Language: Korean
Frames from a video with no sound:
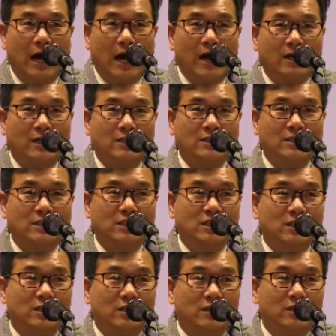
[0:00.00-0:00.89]
어,
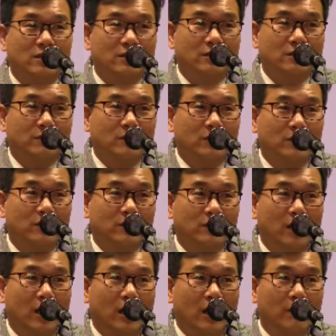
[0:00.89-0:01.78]
악질,
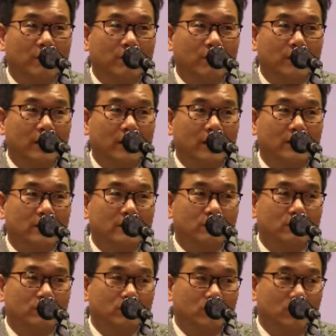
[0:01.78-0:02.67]
특별히
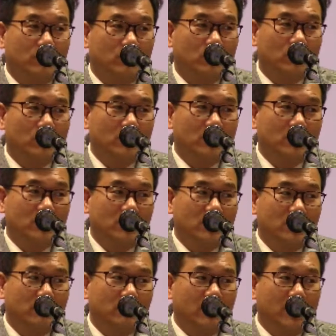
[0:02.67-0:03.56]
앞에부터 보면
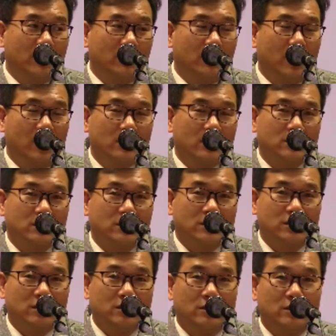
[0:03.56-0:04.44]
심한
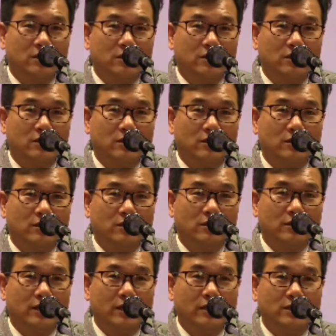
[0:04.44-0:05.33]
악질의
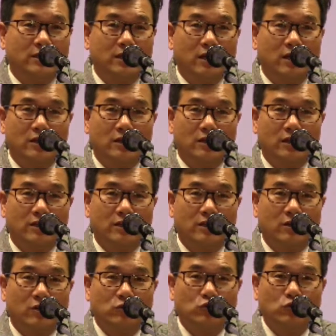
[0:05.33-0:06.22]
재앙이
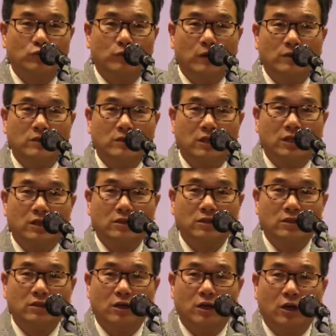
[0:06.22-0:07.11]
나타나고 두
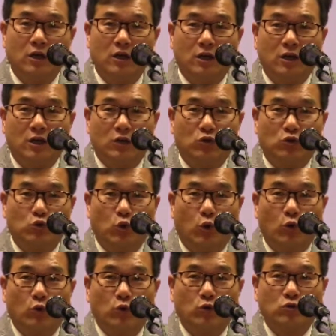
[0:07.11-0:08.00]
번째는
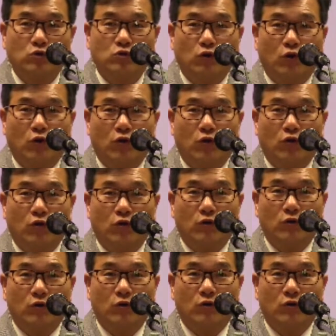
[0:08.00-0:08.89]
독종,
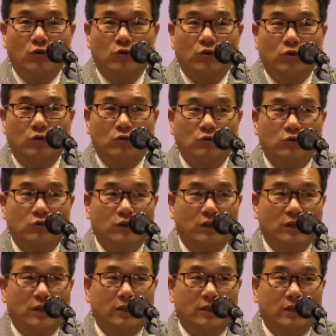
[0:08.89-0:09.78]
어,
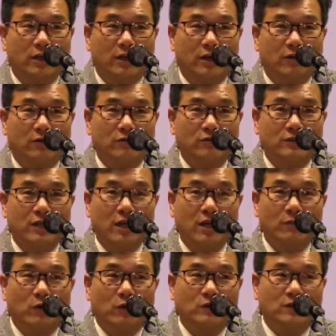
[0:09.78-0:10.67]
독종이 나타나고
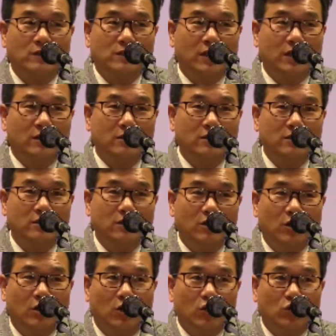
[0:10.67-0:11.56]
세
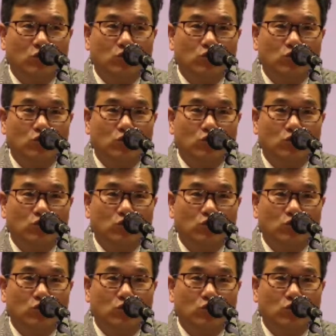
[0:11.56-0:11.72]
번째는